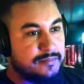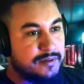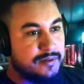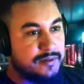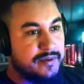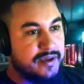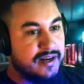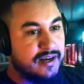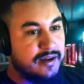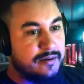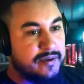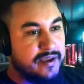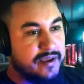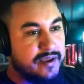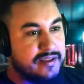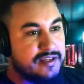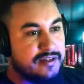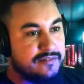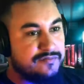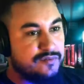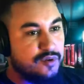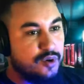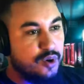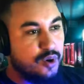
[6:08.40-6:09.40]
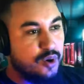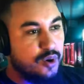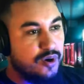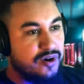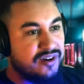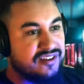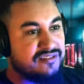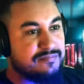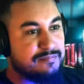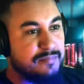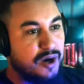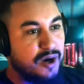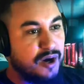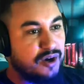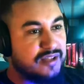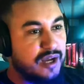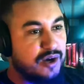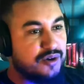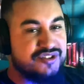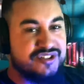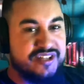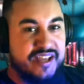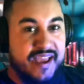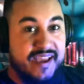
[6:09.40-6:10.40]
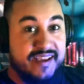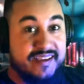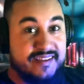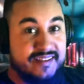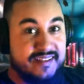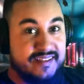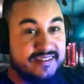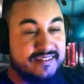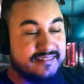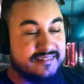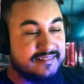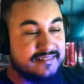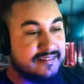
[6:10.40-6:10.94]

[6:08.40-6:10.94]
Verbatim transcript: primeiramente eu vou spawnar o Jack.